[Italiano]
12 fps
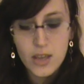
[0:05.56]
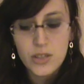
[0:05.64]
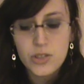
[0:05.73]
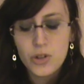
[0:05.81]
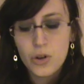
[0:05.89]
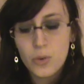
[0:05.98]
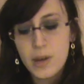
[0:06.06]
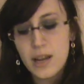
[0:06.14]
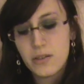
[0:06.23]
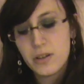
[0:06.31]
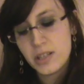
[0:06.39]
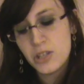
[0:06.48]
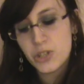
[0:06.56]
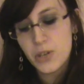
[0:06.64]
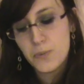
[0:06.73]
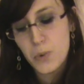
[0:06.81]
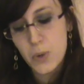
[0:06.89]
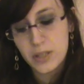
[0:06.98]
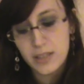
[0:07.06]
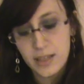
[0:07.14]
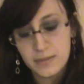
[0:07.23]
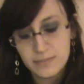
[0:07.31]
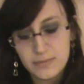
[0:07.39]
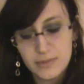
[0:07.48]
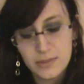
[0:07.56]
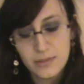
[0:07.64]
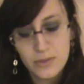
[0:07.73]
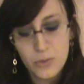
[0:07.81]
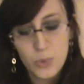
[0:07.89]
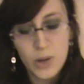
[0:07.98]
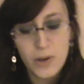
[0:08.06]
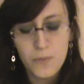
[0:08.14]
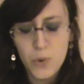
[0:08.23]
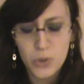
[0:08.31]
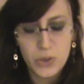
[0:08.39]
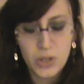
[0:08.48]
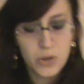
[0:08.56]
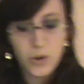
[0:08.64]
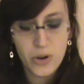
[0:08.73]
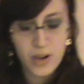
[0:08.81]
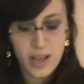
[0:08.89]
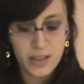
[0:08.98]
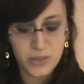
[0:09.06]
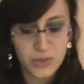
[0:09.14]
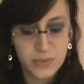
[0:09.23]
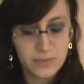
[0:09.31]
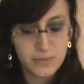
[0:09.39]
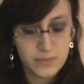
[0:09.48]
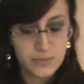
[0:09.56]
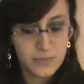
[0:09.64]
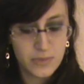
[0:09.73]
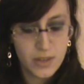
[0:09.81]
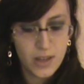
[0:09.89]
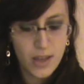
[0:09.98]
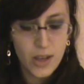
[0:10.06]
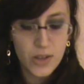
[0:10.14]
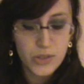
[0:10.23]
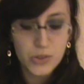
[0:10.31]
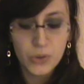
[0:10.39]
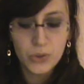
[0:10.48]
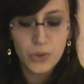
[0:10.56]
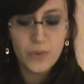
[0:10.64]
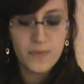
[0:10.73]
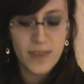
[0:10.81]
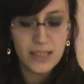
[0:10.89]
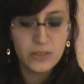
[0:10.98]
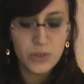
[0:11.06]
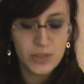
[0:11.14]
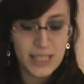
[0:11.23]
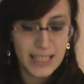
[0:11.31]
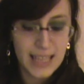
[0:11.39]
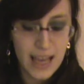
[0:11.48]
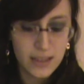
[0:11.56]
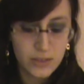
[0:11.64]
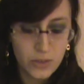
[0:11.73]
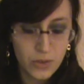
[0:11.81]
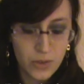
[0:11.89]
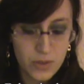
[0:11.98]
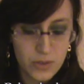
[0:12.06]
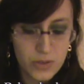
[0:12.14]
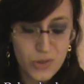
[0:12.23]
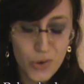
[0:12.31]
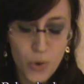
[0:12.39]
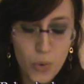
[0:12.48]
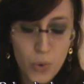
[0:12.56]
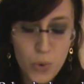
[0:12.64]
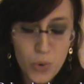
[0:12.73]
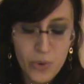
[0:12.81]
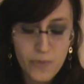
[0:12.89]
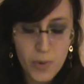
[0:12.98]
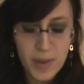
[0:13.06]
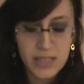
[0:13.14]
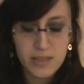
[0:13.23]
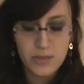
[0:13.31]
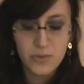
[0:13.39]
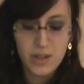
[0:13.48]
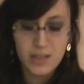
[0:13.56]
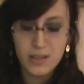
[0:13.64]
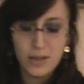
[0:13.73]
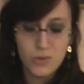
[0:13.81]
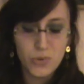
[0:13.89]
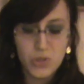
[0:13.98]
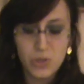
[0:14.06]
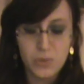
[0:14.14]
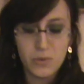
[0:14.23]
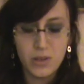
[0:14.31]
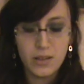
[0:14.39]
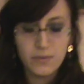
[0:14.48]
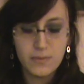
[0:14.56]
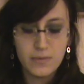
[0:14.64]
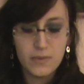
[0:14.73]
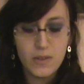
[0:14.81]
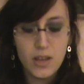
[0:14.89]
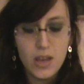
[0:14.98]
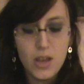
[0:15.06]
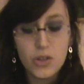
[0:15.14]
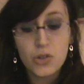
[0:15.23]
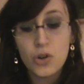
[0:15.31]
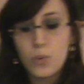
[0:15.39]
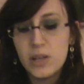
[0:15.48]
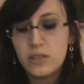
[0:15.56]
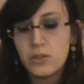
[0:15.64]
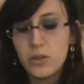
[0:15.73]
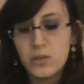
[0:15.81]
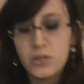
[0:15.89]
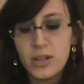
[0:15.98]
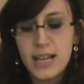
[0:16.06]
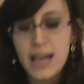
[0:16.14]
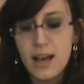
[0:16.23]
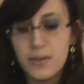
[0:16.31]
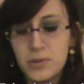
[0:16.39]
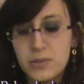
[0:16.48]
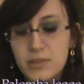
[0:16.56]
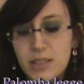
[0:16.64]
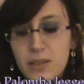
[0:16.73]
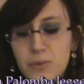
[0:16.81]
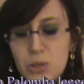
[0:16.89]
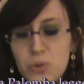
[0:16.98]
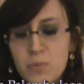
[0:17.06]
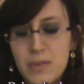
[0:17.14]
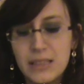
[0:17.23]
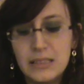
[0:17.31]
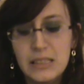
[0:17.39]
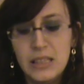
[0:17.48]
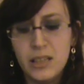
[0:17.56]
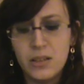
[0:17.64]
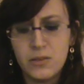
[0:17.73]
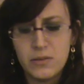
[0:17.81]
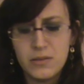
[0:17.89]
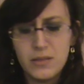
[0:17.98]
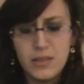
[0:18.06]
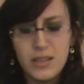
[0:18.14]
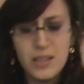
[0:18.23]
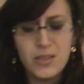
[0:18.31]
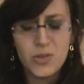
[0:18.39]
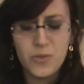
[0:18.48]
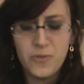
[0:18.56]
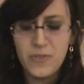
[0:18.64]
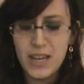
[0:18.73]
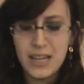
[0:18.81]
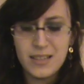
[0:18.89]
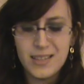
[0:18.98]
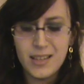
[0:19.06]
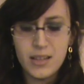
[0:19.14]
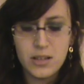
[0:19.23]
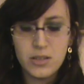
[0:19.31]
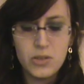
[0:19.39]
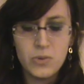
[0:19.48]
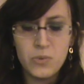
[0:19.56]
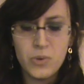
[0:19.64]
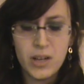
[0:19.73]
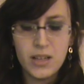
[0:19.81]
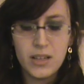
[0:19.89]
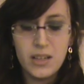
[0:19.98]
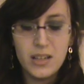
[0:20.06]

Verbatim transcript: Sono quella cornice vuota, quel vuoto incoronato. Sotto un vento d'incanto sono un curvo pastore di musica. Sono quel tronco cavo che vidi un mattino, in sofferenza d'arsura,